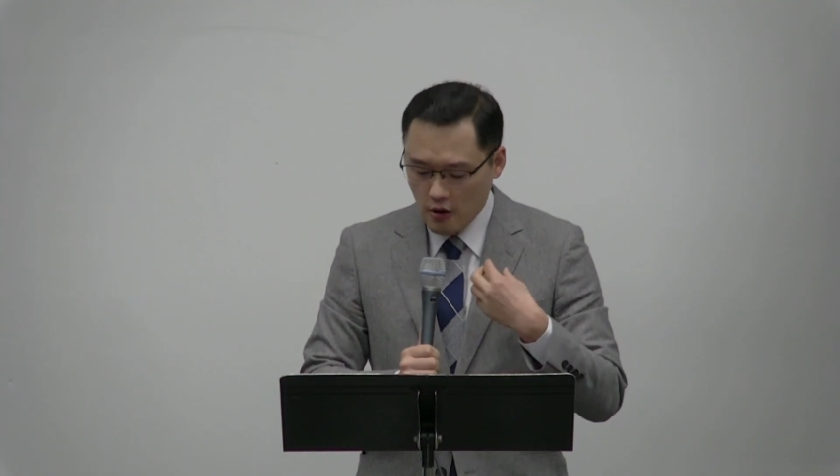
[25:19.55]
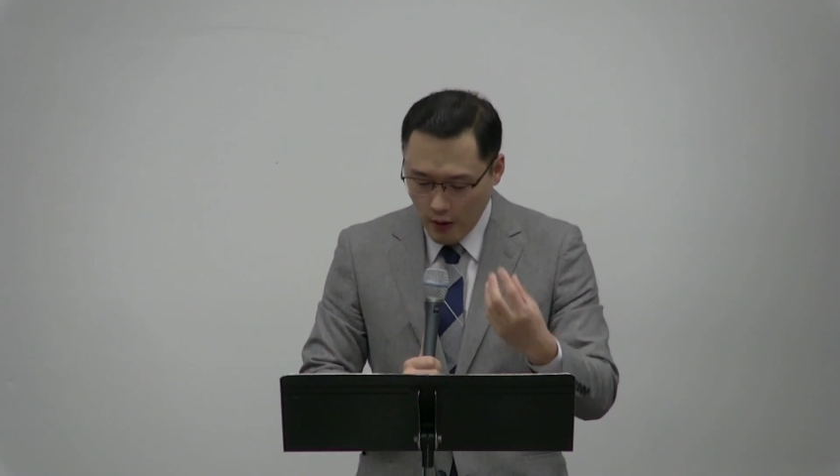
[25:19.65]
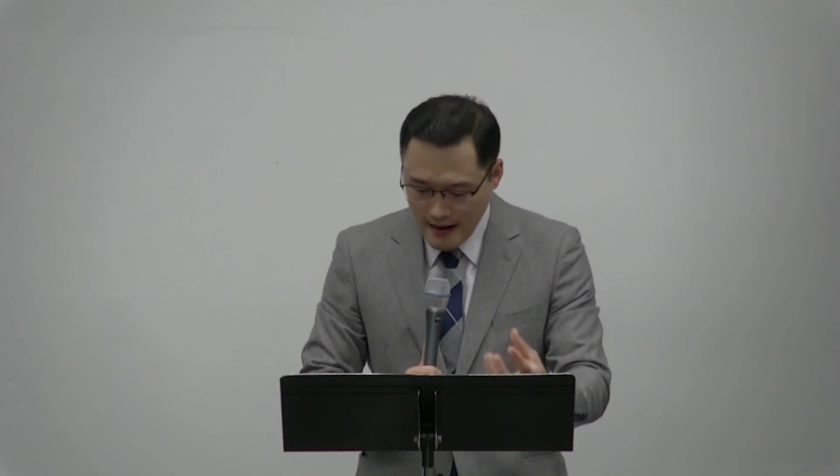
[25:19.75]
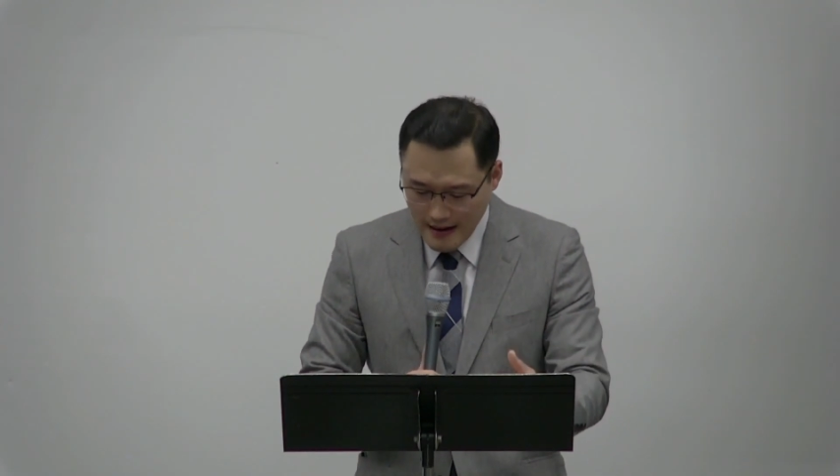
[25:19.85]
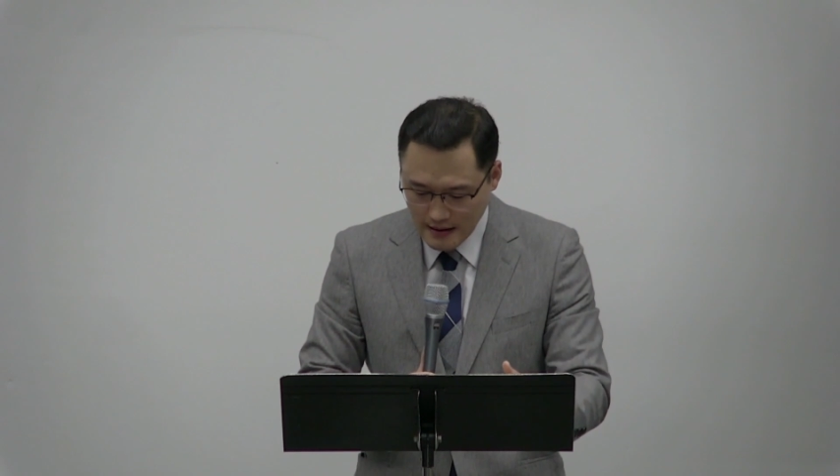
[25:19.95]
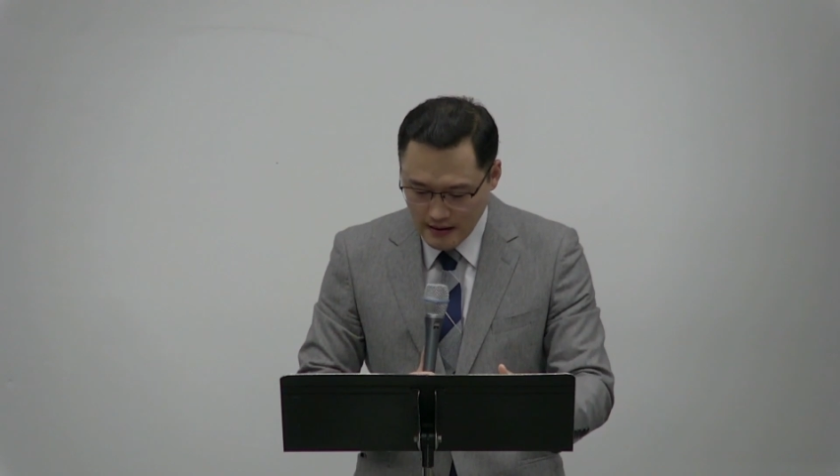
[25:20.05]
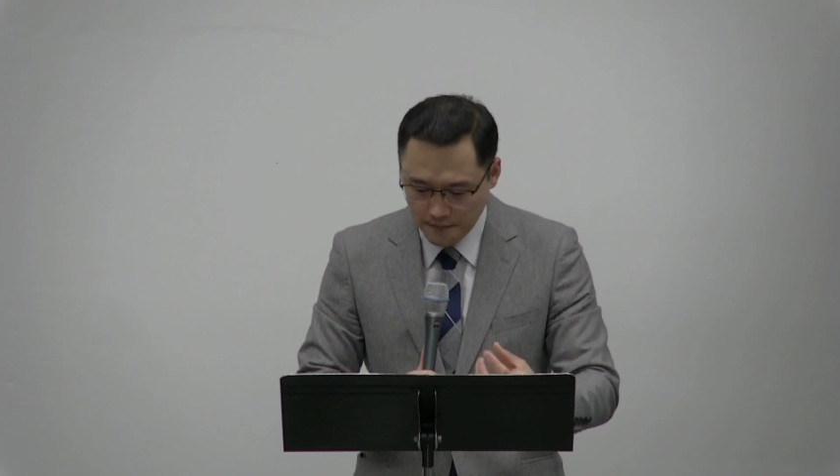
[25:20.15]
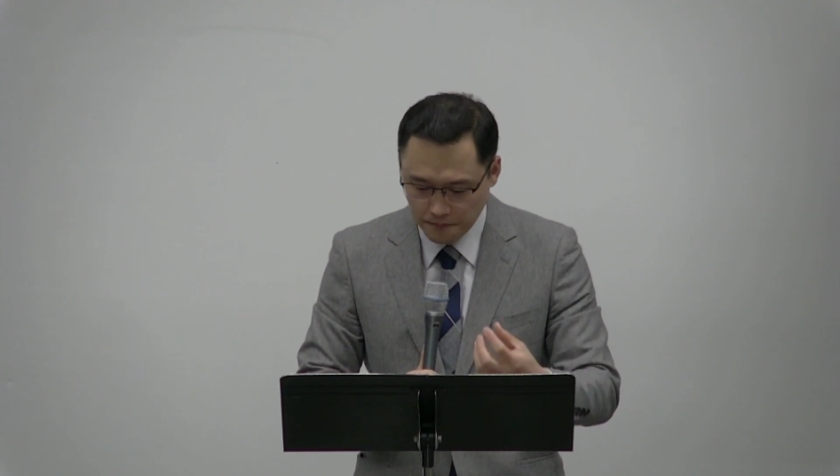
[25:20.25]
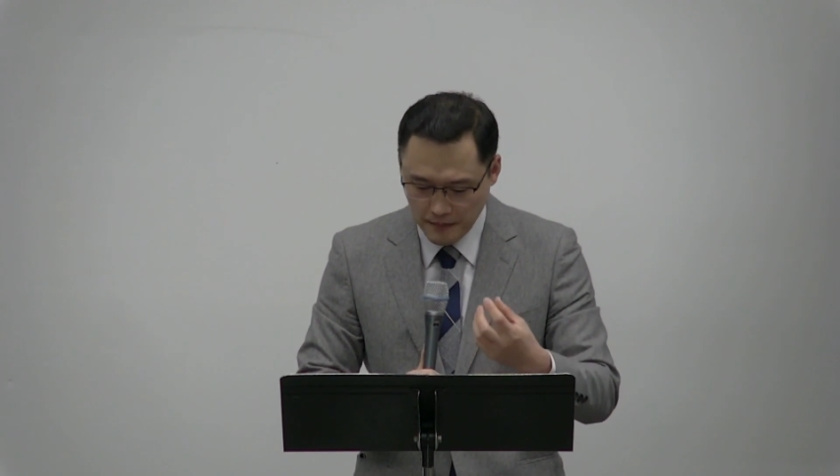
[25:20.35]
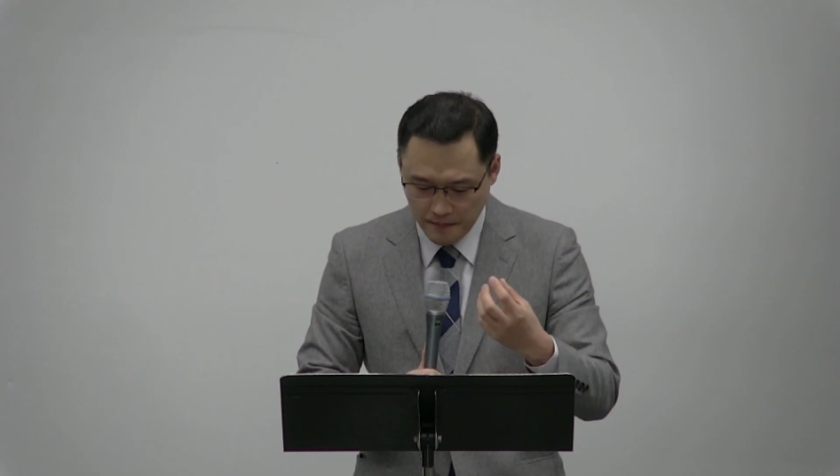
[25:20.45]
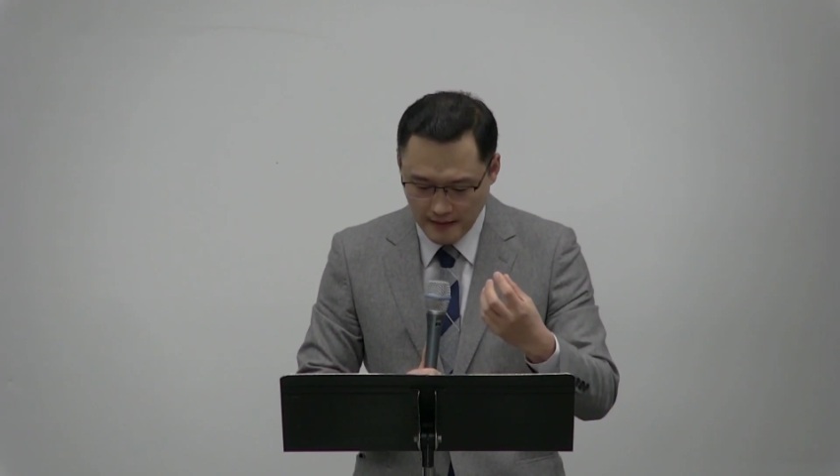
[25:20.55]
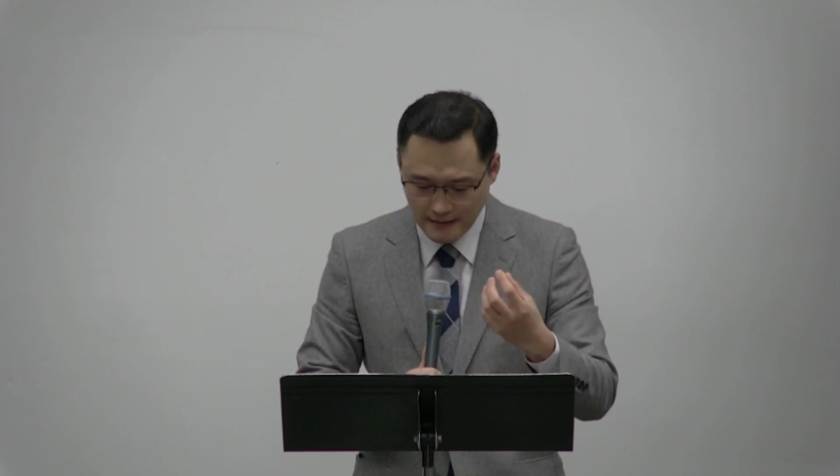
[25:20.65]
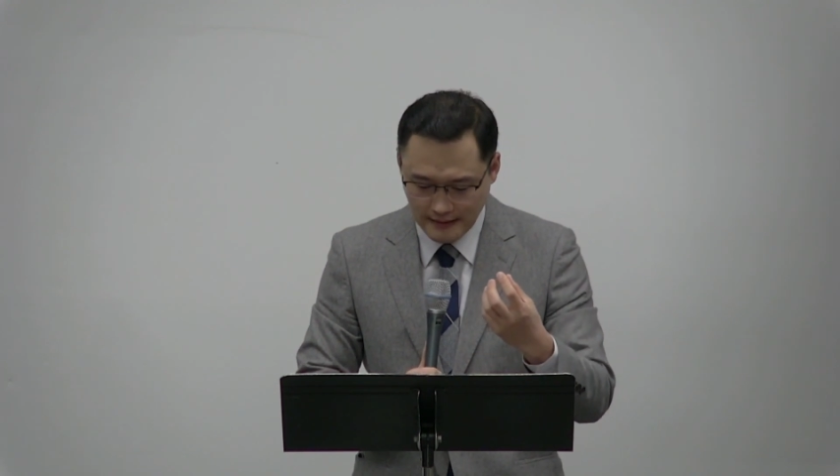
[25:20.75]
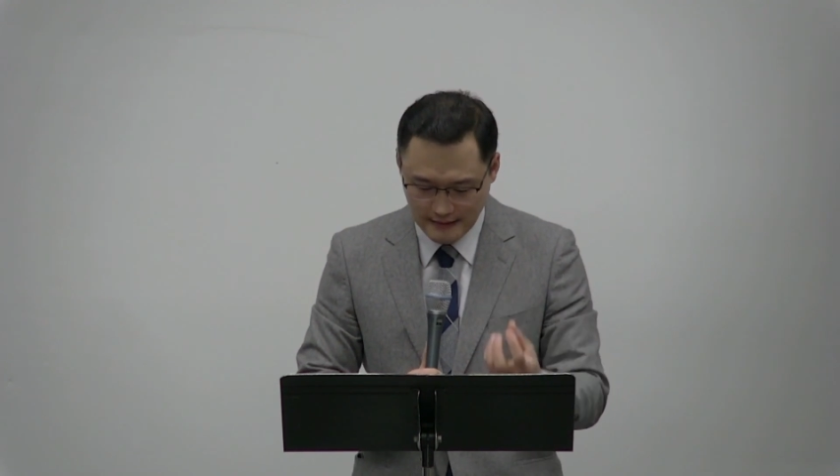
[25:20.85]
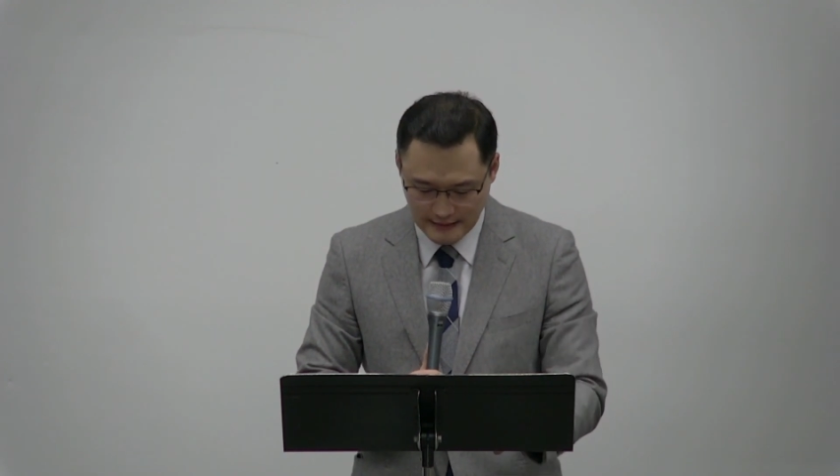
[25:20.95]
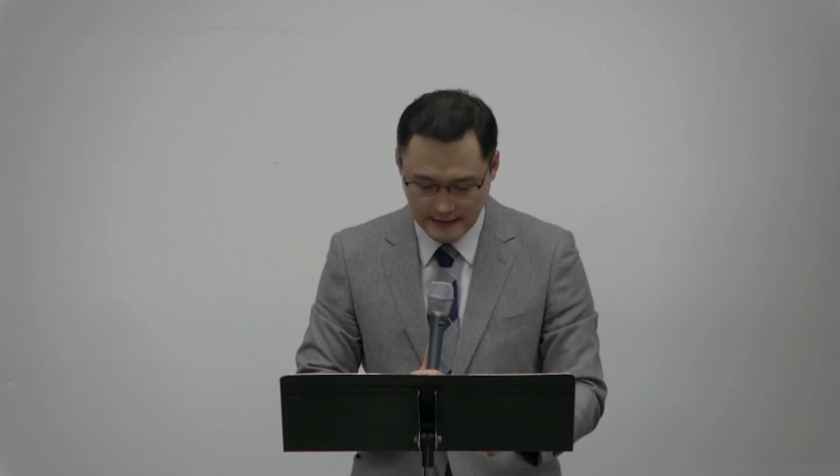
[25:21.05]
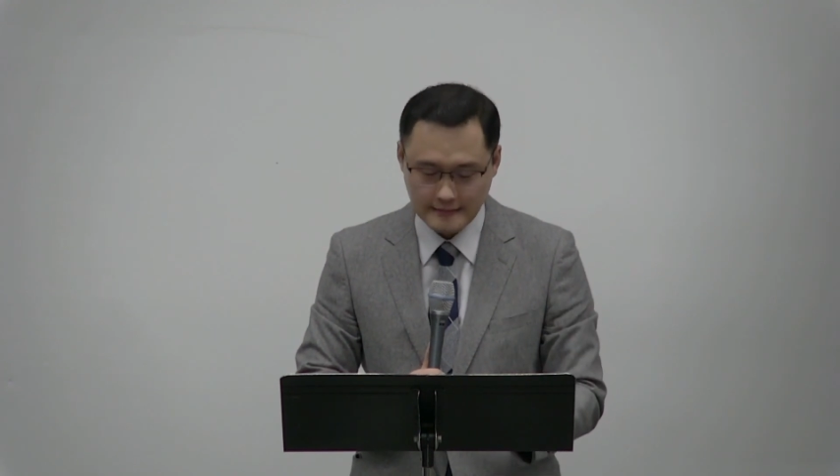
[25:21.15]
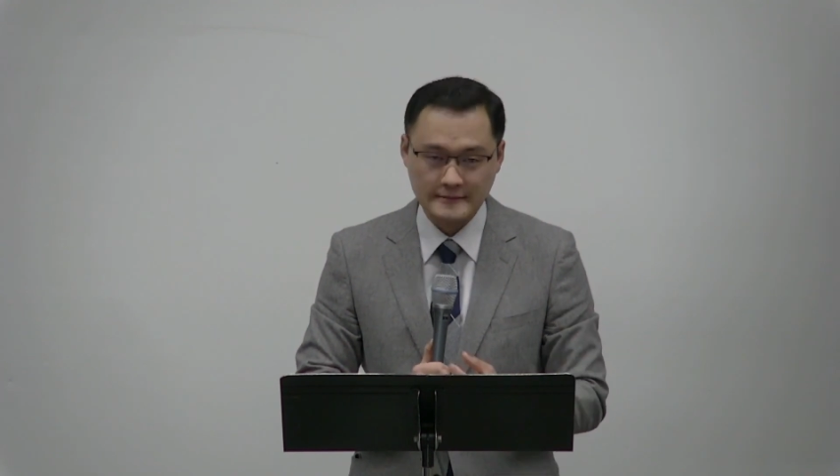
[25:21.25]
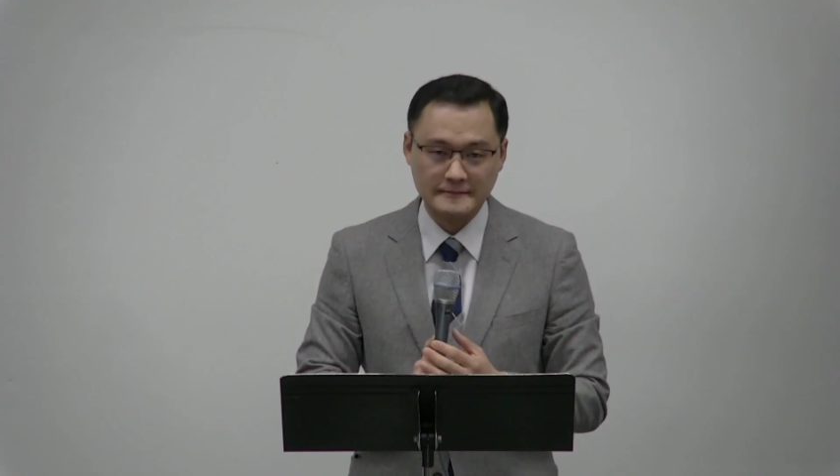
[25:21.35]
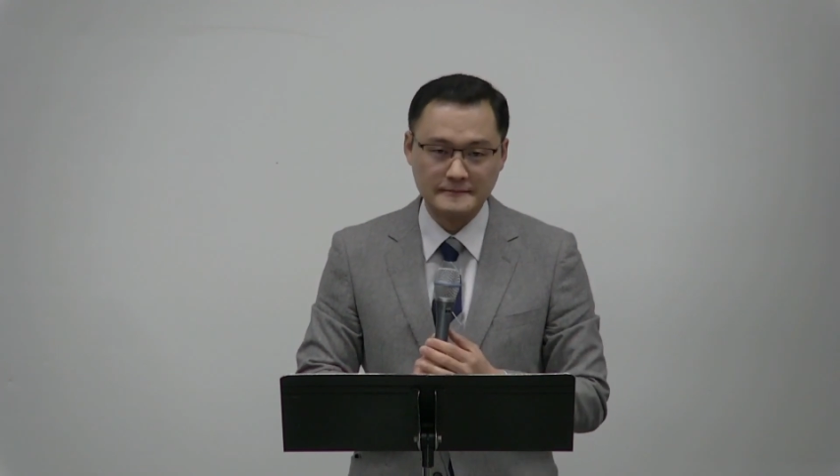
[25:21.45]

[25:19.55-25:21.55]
환란과 핍박을 당할 때는